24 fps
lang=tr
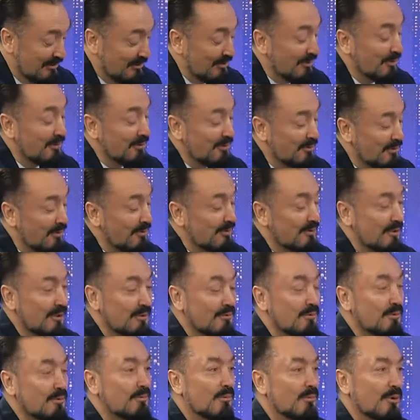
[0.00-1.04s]
yok yok
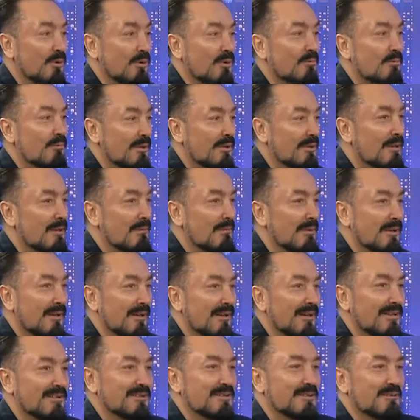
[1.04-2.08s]
kötü mü olayım ben ne lazım.